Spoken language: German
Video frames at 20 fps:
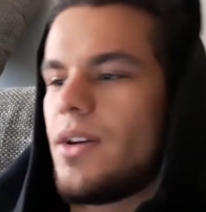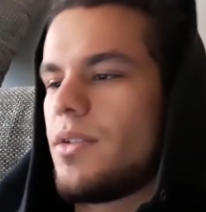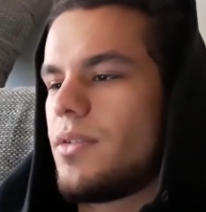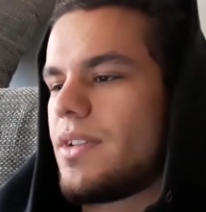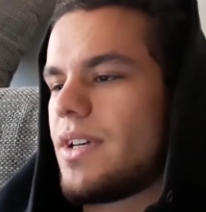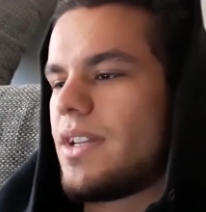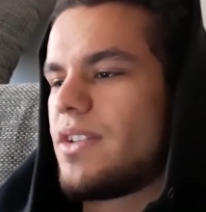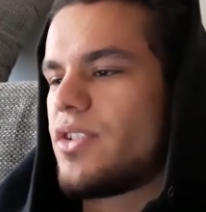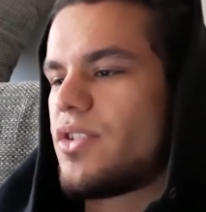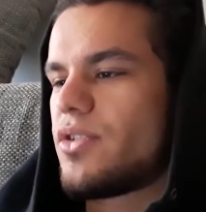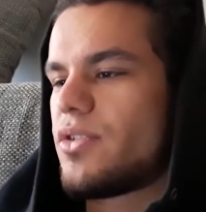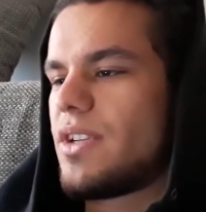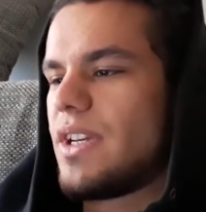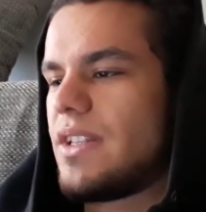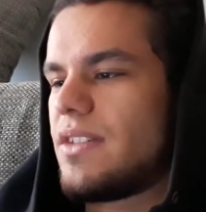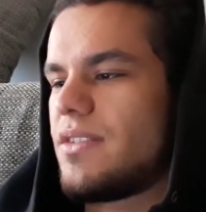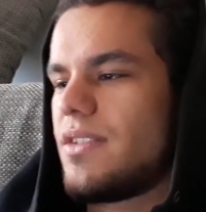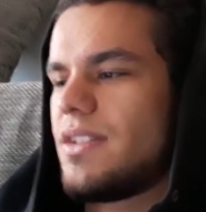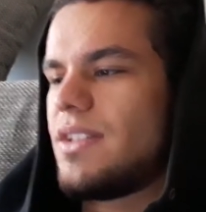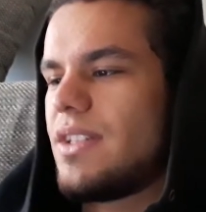Und eine,
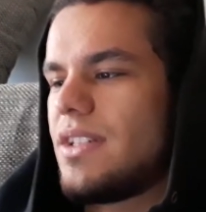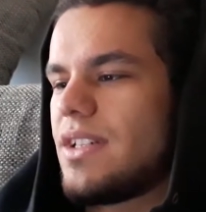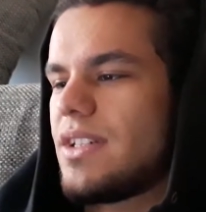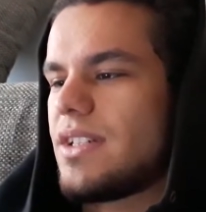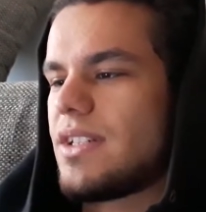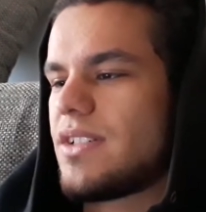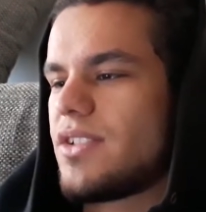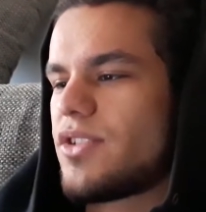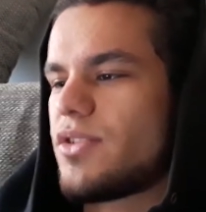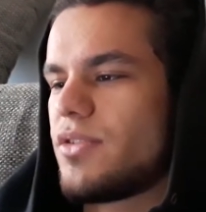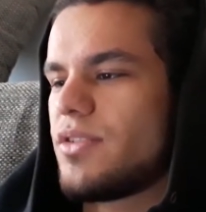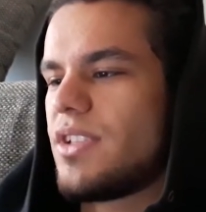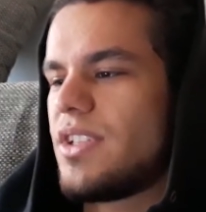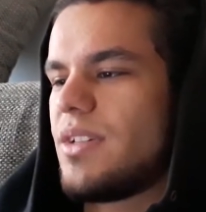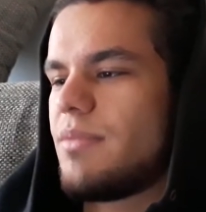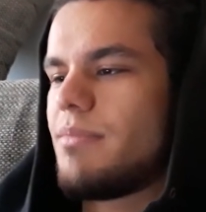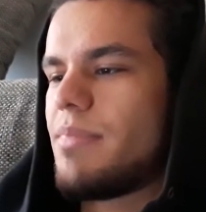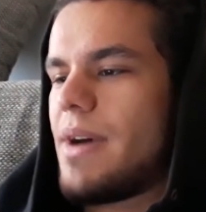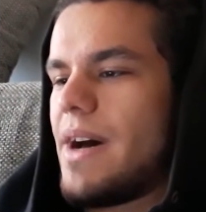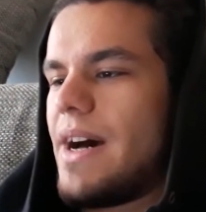eine sonnige Stunde
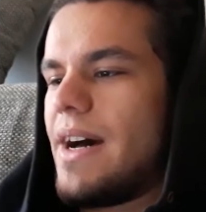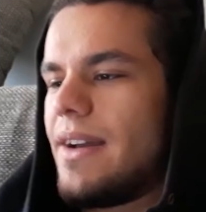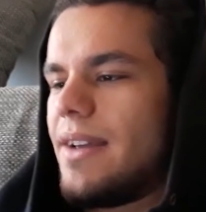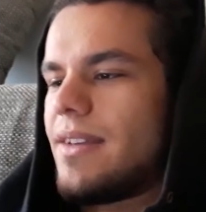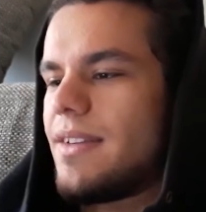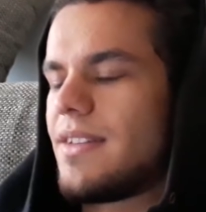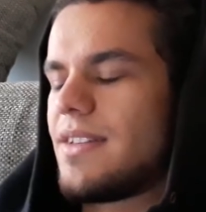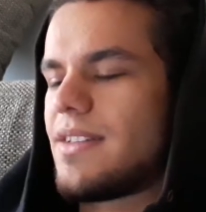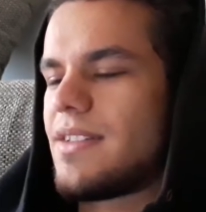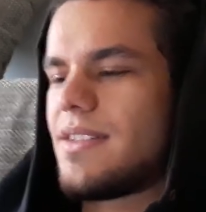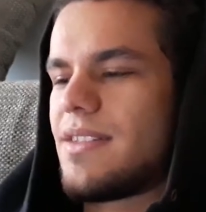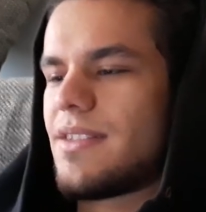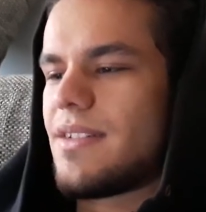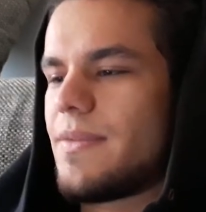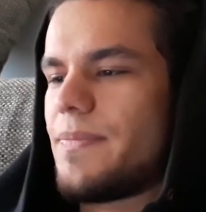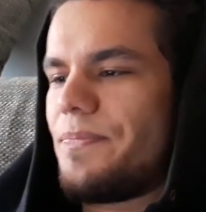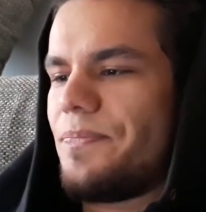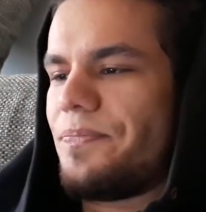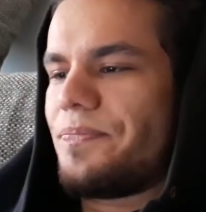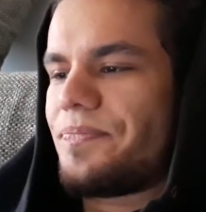im Park
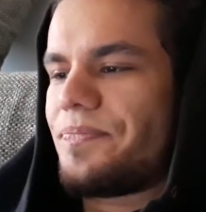ist